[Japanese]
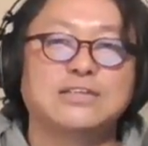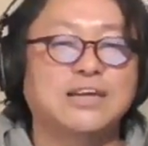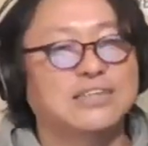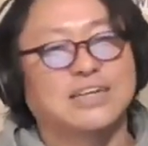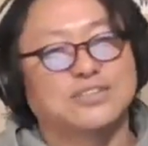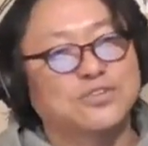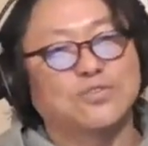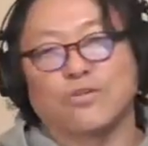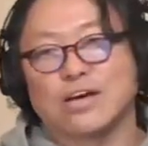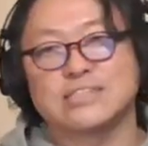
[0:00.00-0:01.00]
いやいや
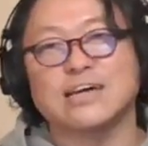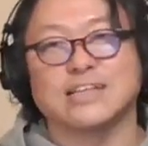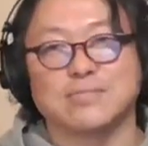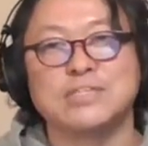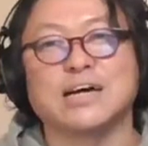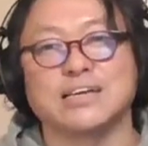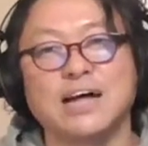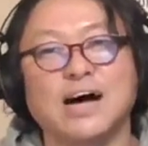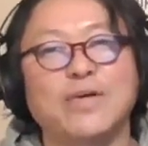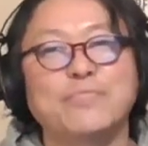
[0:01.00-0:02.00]
ちょっと大げさやでみたい
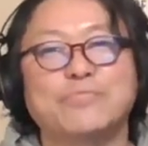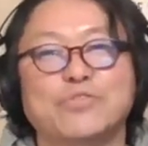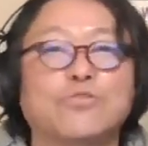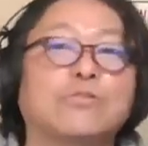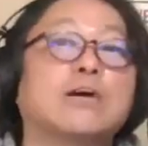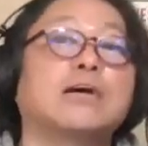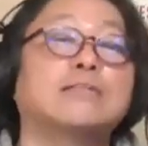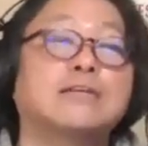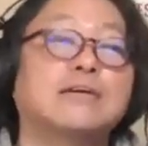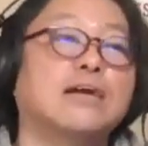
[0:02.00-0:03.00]
なところが
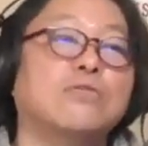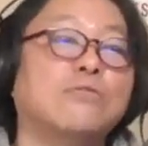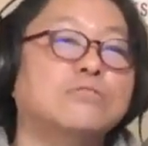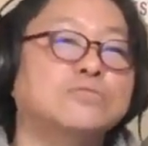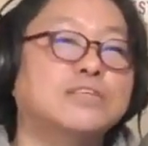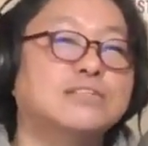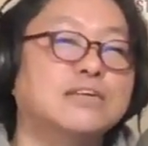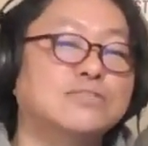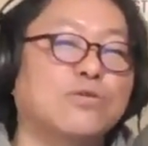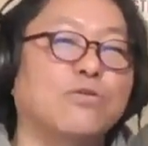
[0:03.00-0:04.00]
あってだからこういう布施
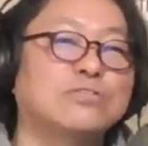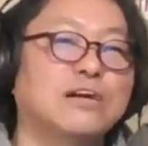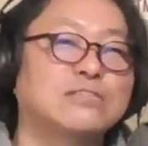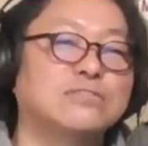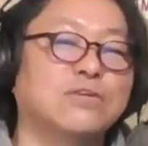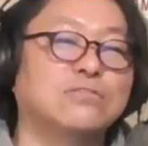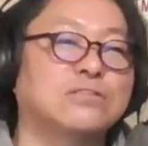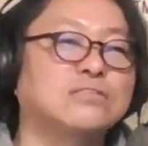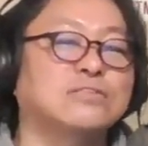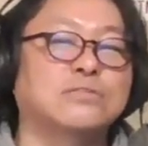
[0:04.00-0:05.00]
さんのこういう感じの曲
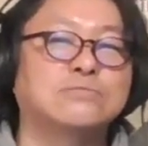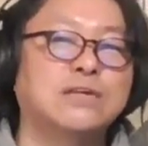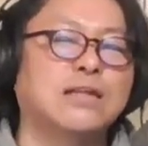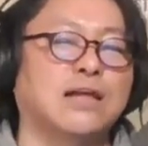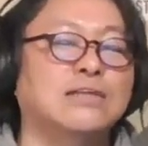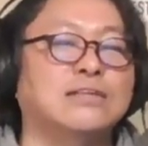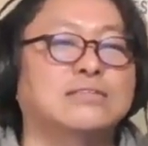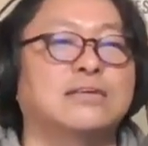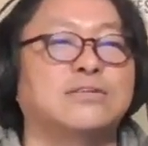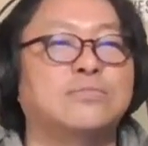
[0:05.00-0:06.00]
実はそんな売れてないんで
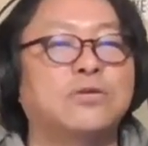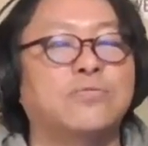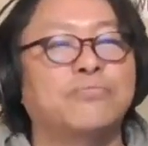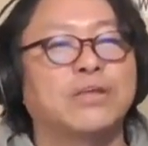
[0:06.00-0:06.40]
すけれども